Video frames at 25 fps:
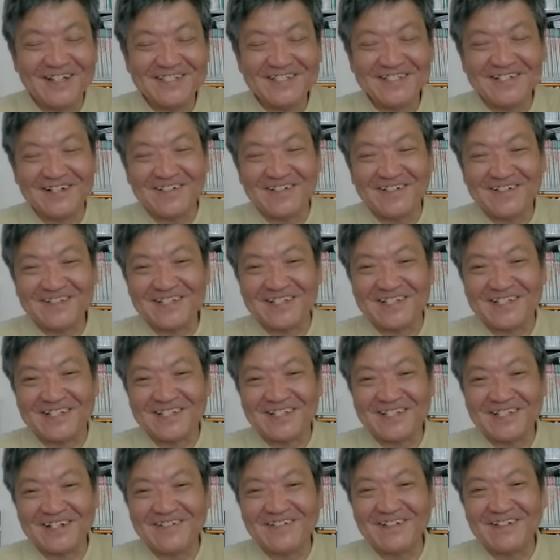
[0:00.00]
わざわざ
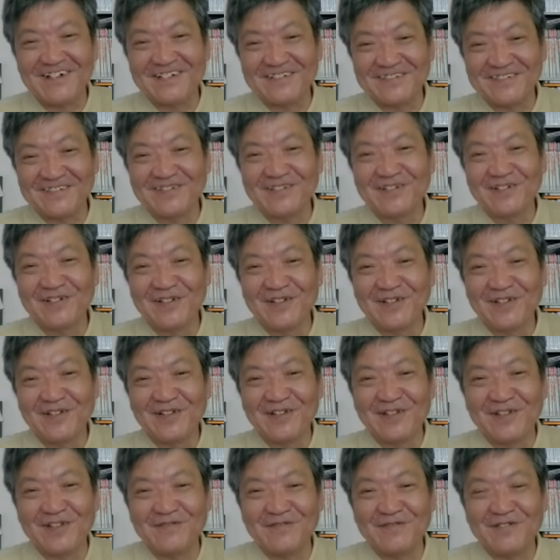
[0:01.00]
嫌われる
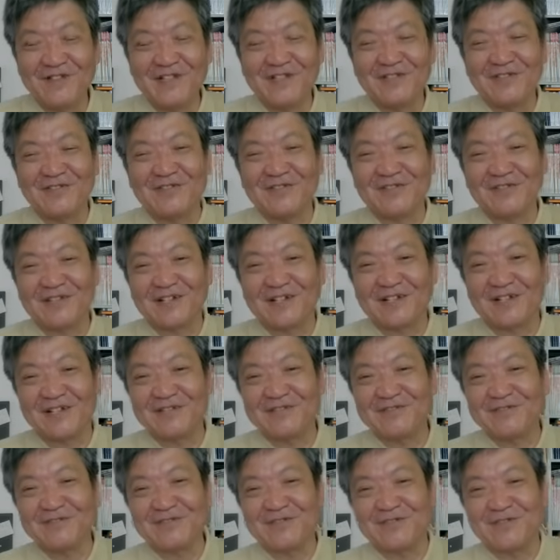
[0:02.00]
イメージを下
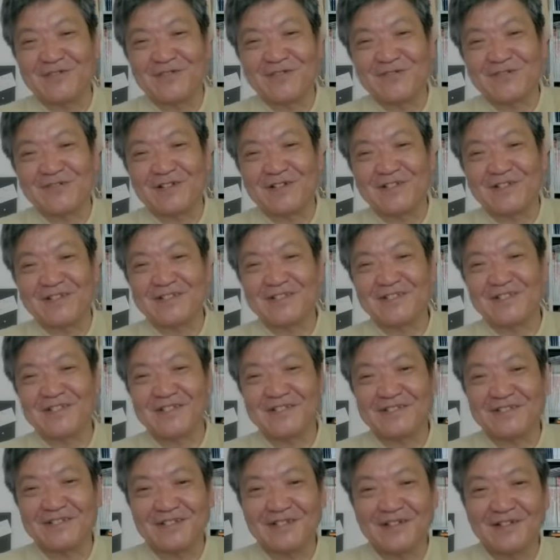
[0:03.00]
げるということをやって
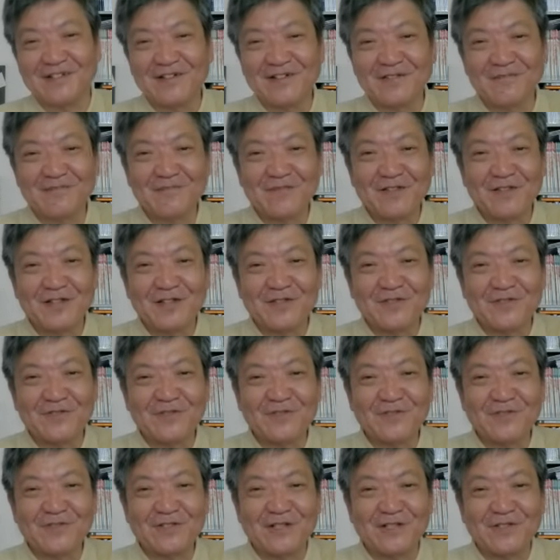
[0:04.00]
ですね
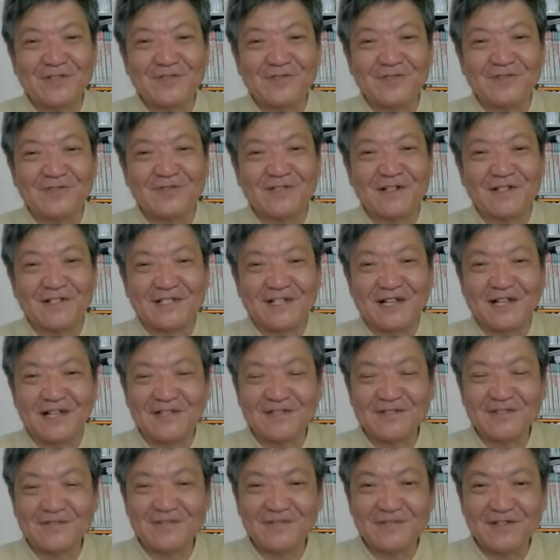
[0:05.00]
それによって中国は
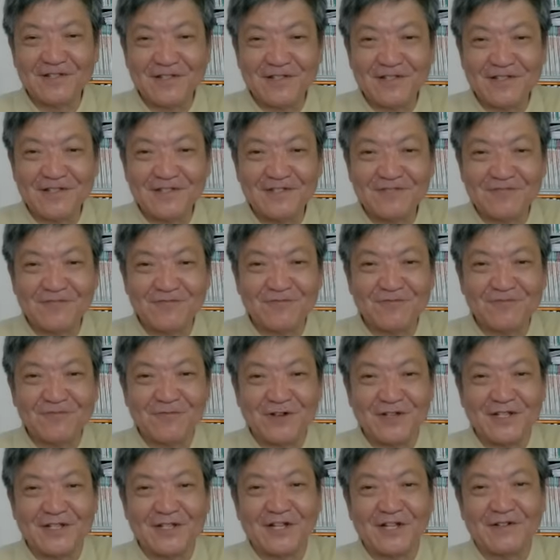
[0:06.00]
何のね得
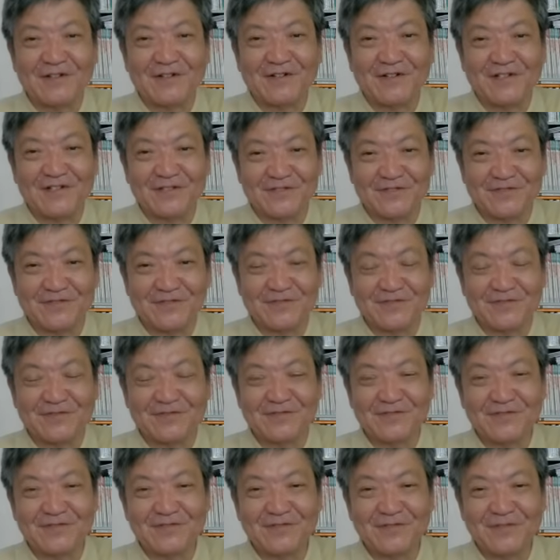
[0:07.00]
も得ないわけですよ
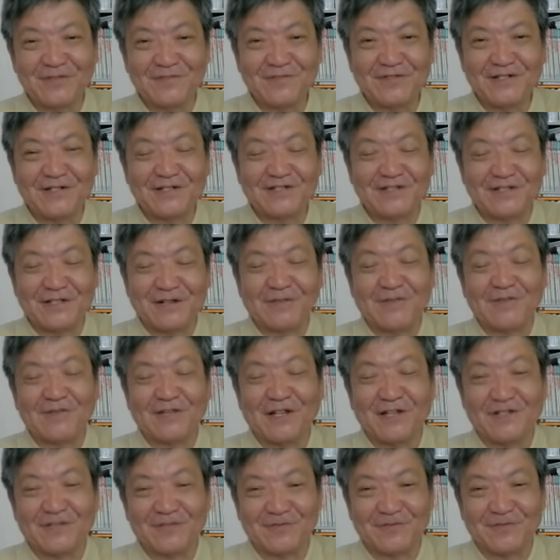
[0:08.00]
プラス何も
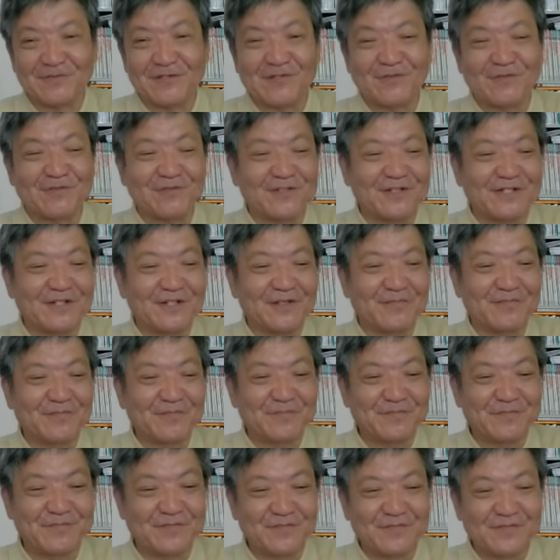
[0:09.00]
ないですよこんなことして
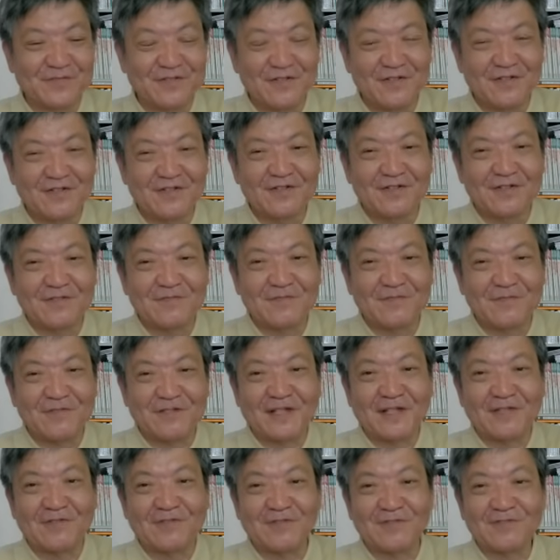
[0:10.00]

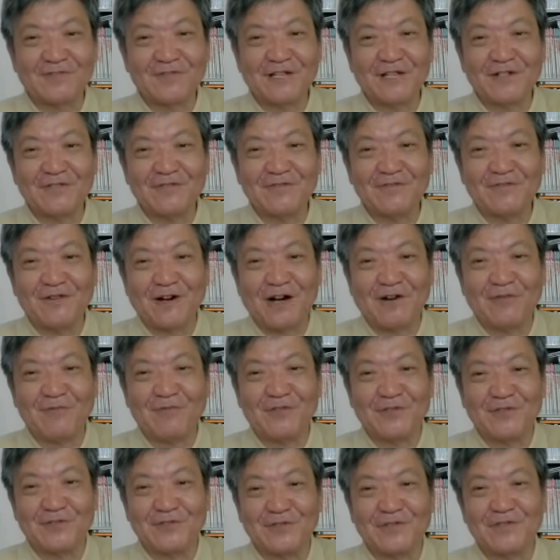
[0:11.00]
伝統やるアホ
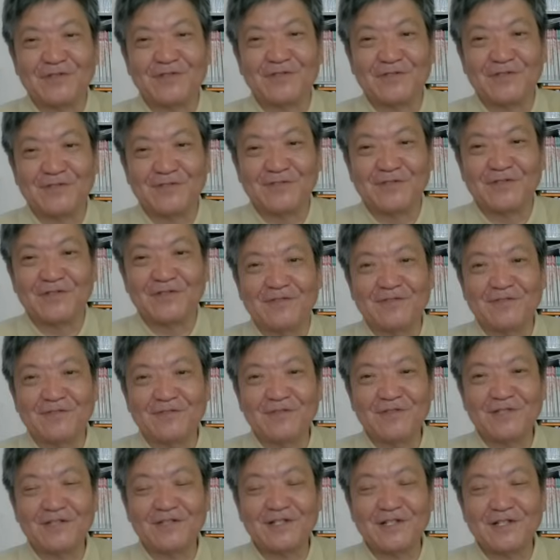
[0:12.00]
も一緒ですよ
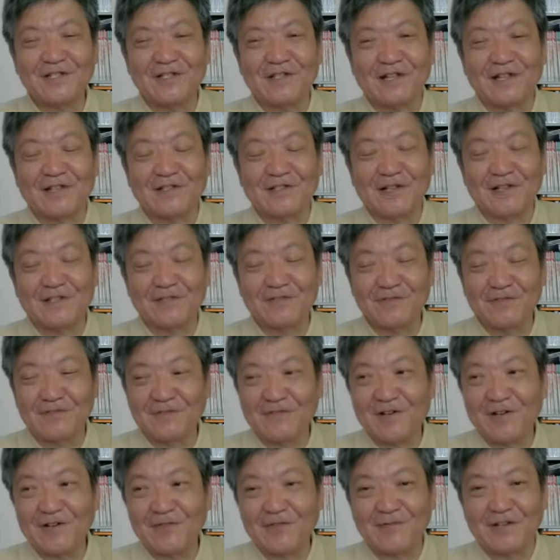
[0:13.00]
個人的には何
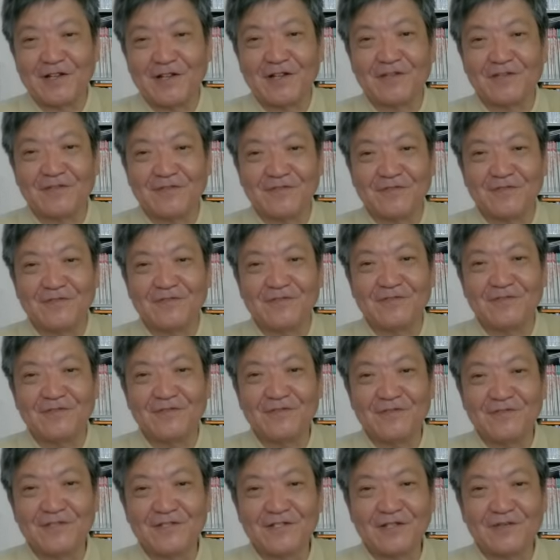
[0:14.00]
のあれもないでしょ
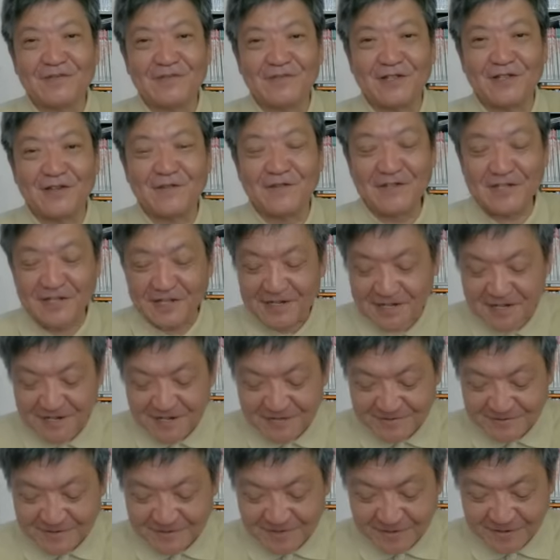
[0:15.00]
しかも電話代か
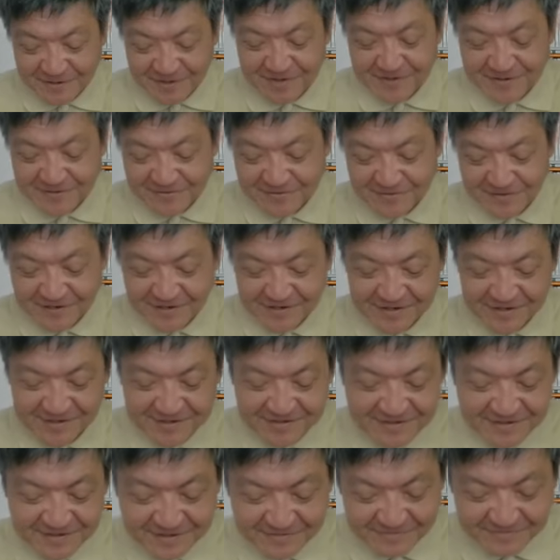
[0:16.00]
かるかもわからないよそれ
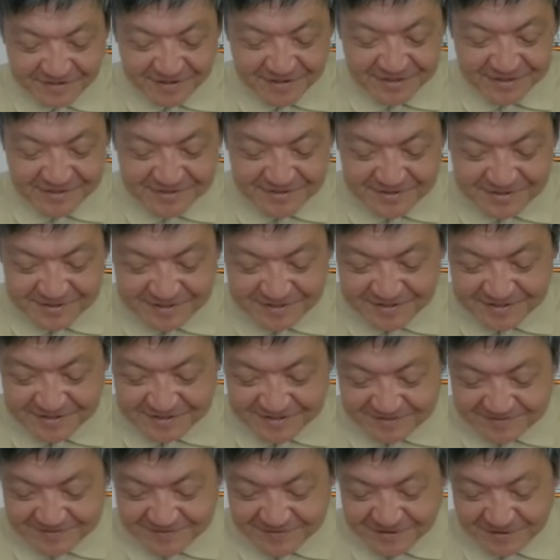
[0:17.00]
まあ
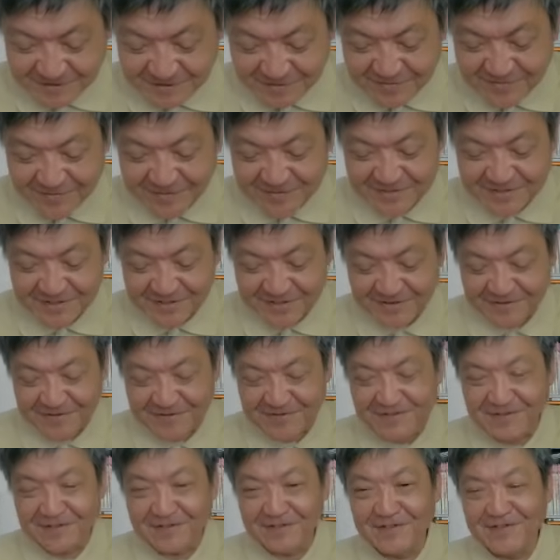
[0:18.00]
仕組みによりますけど
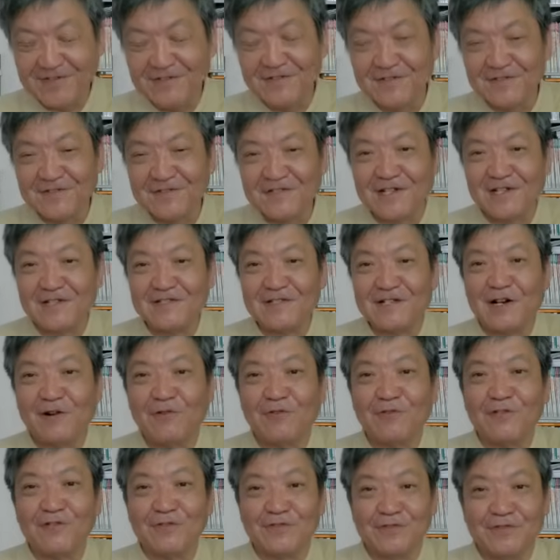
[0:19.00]
ただの
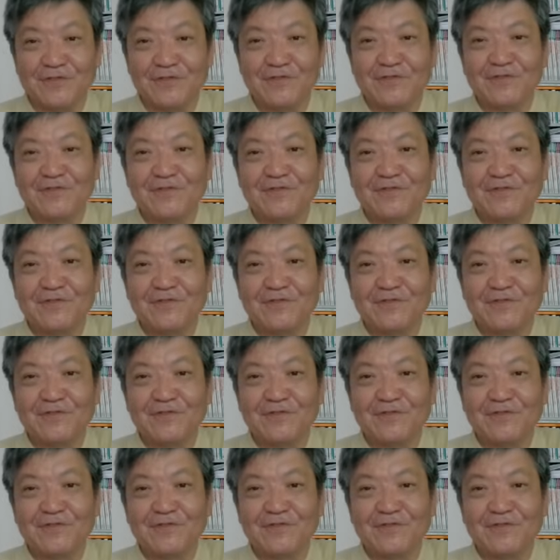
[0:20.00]
アホですよ